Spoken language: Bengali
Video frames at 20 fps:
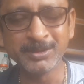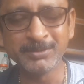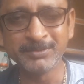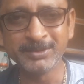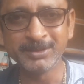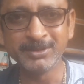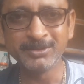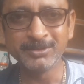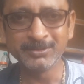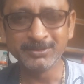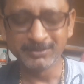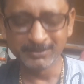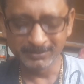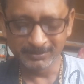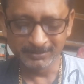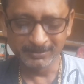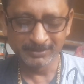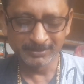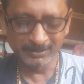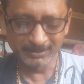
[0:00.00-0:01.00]
করি ভিডিও
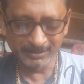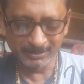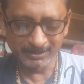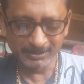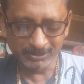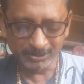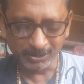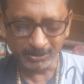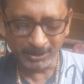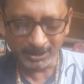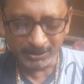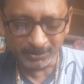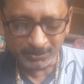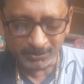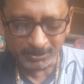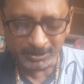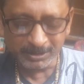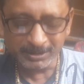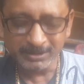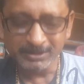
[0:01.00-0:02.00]
সকালেও
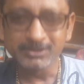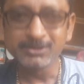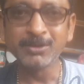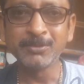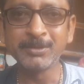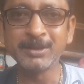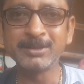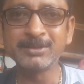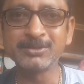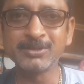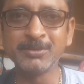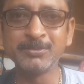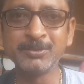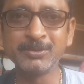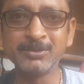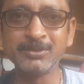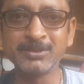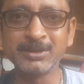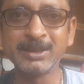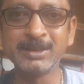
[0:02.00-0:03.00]
করি সবার সব
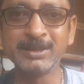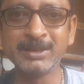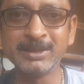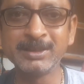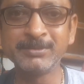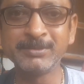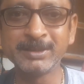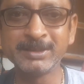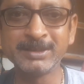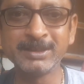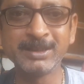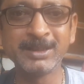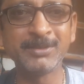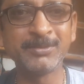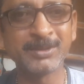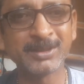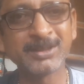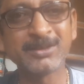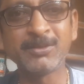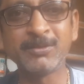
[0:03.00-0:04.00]
উত্তরটা দিতে পারছি না
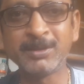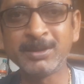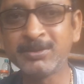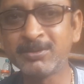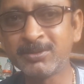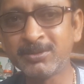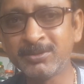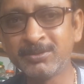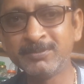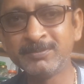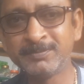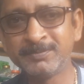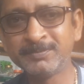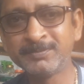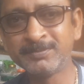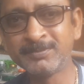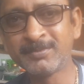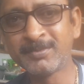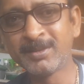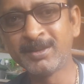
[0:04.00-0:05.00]
আমাকে ক্ষমা করো
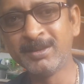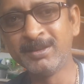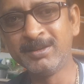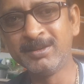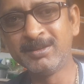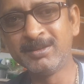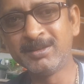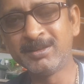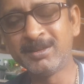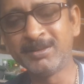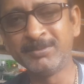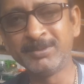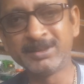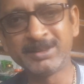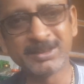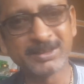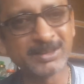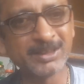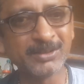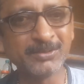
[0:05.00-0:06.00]
আমি
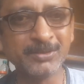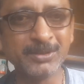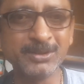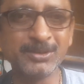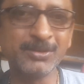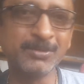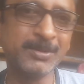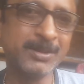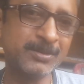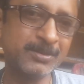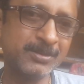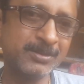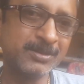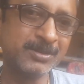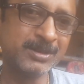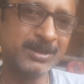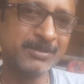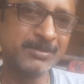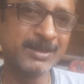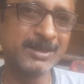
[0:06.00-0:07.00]
চেষ্টা করি সবার
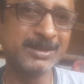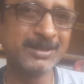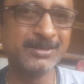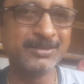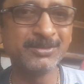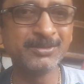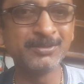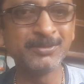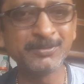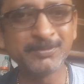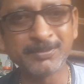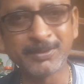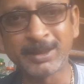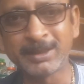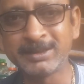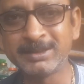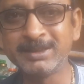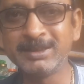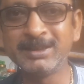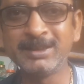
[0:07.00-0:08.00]
উত্তর দেবার কিন্তু
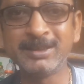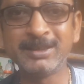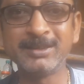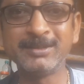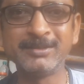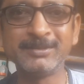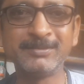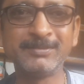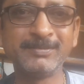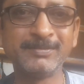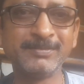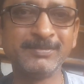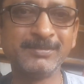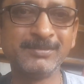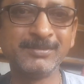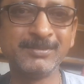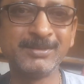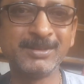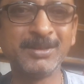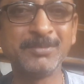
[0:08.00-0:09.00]
পারছি না
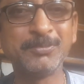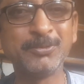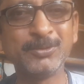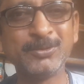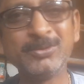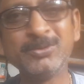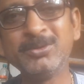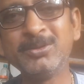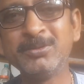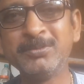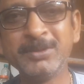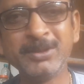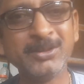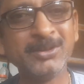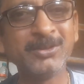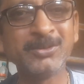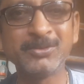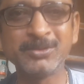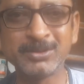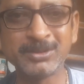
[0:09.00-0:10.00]
তা প্রচুর
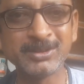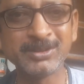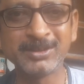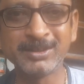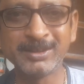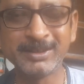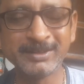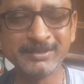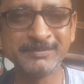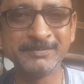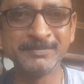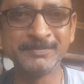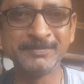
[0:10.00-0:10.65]
ভিডিও করতে হয়